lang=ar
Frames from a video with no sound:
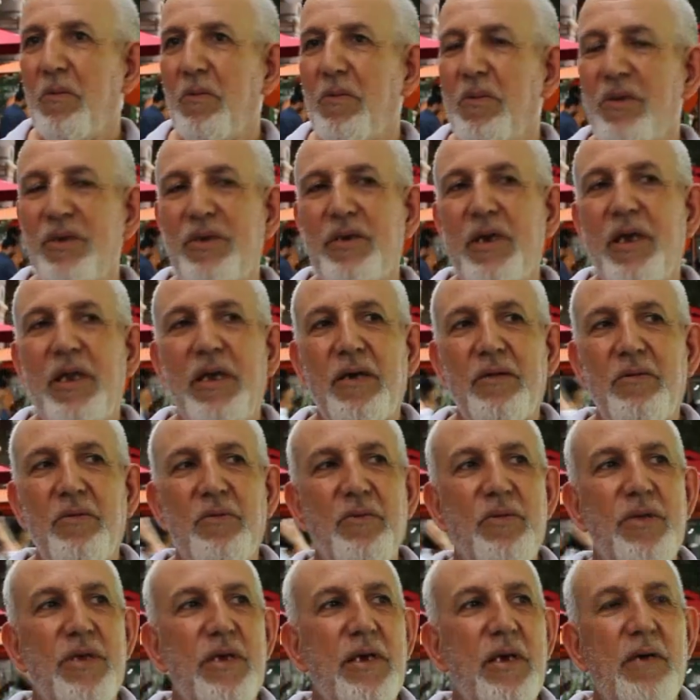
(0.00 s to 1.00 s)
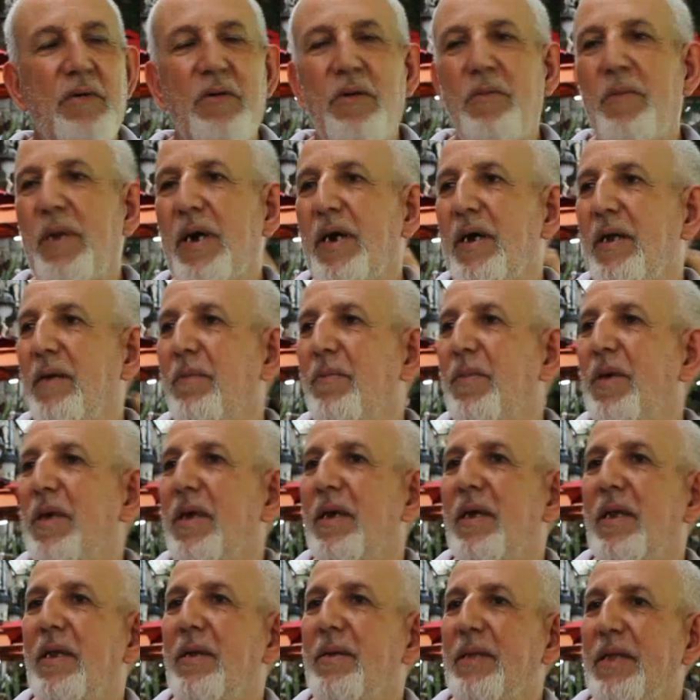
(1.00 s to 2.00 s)
والجاليه التونسيه
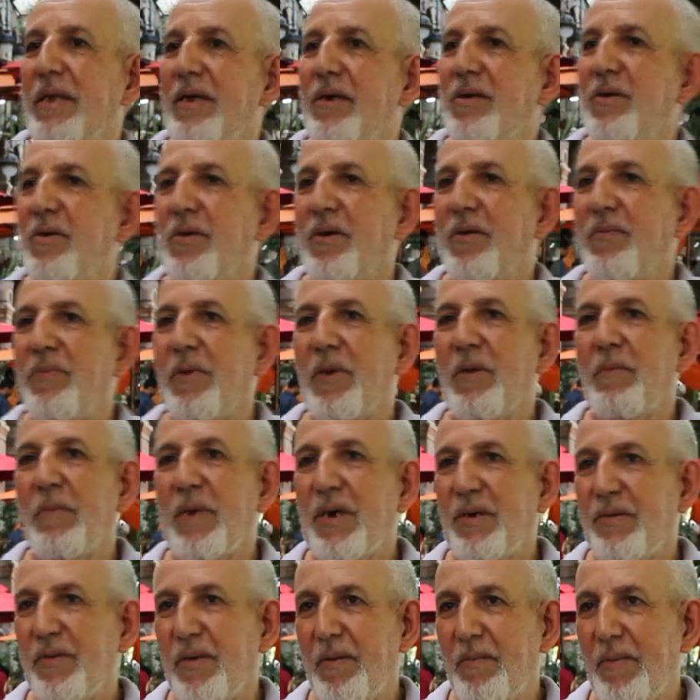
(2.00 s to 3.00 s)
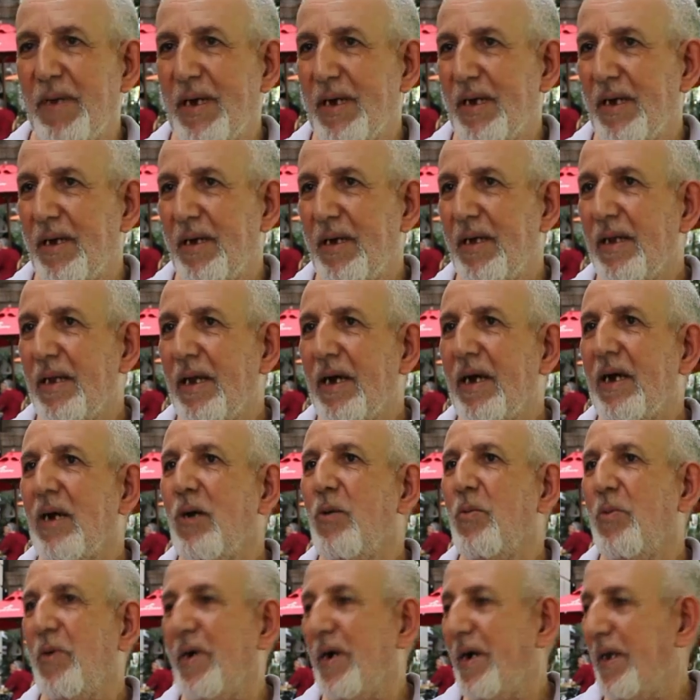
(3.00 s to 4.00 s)
والمغاربيه اللي تعيش في المهجر مع لا
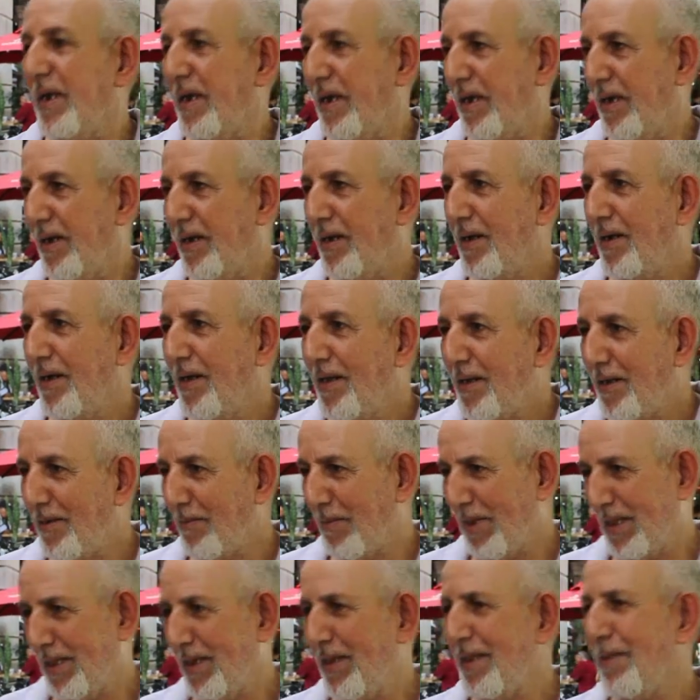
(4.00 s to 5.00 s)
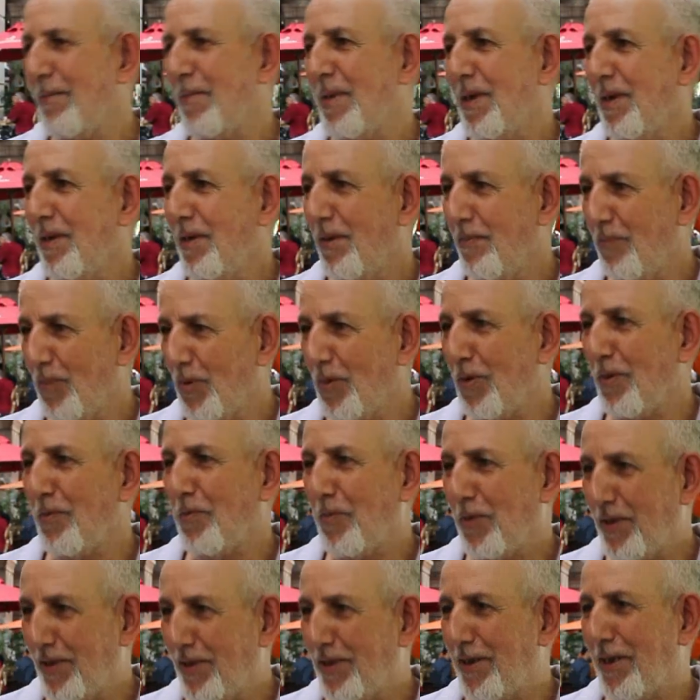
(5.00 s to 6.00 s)
خوف عليه لما دام الفولون
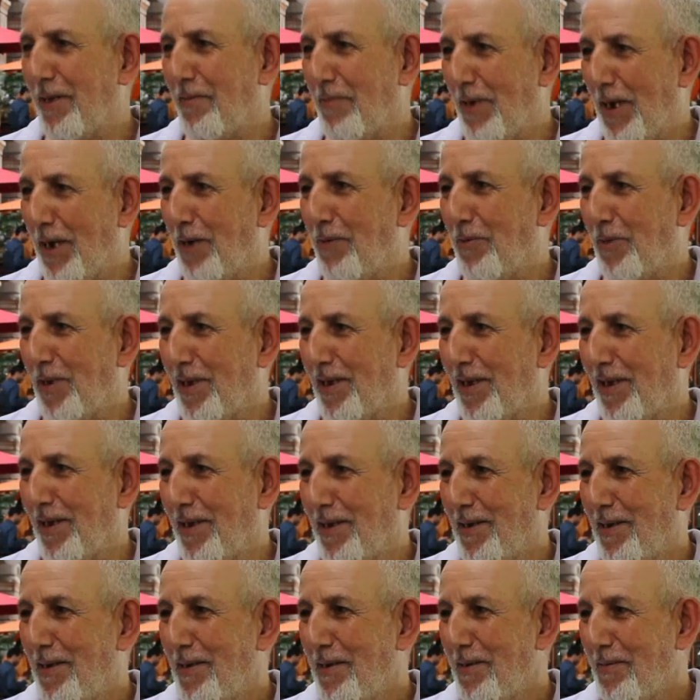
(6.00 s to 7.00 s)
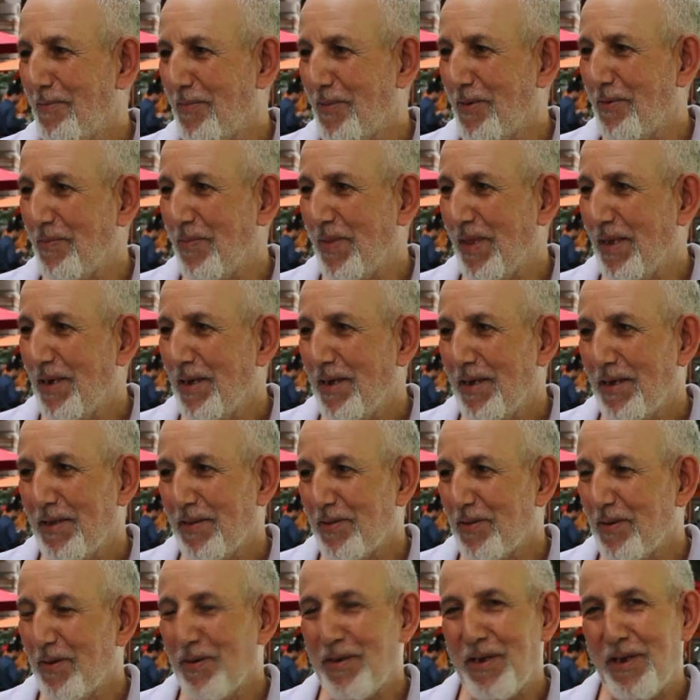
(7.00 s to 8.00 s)
في ايدينا بحول الله فهمت
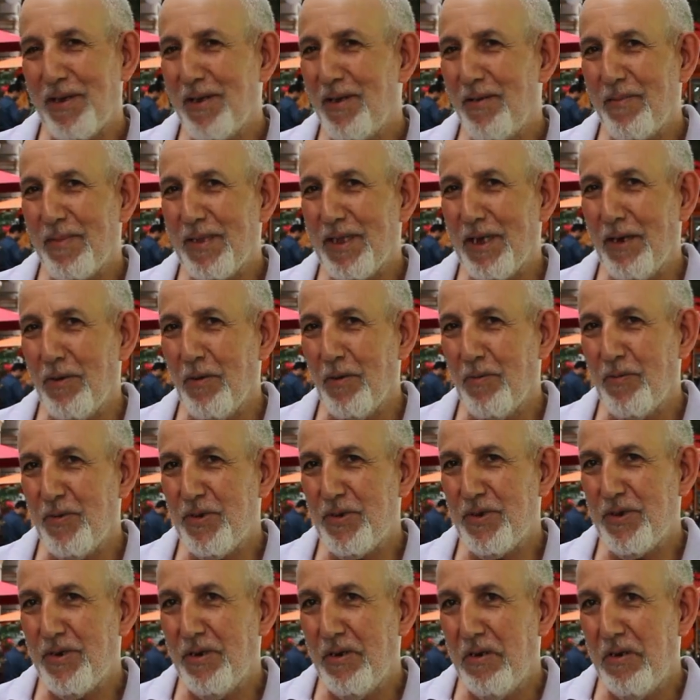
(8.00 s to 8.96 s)
دونك اللي ما تخوفش